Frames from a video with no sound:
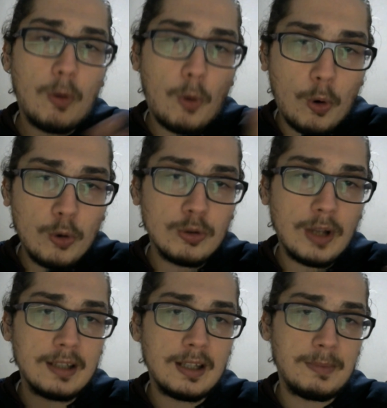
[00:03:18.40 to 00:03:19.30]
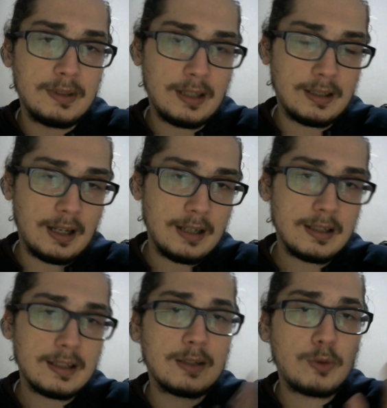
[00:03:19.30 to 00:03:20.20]
oyun anlamında da,
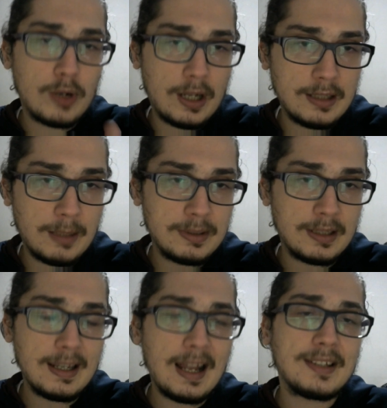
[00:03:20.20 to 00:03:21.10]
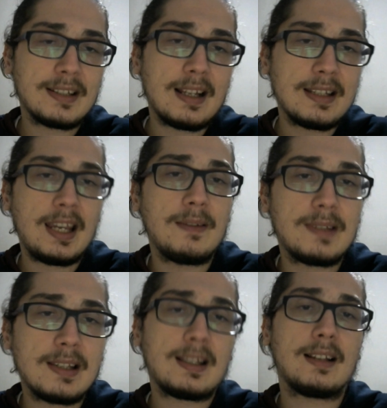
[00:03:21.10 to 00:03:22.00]
skor anlamında da gerçekten
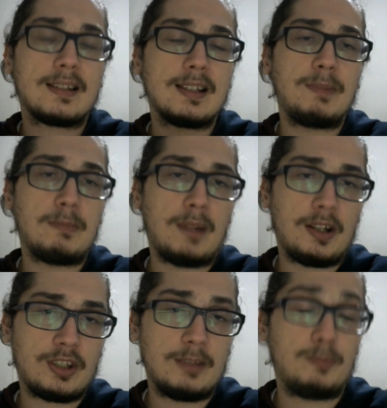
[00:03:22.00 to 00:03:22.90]
keyifsiz, tatsız bir maçtı.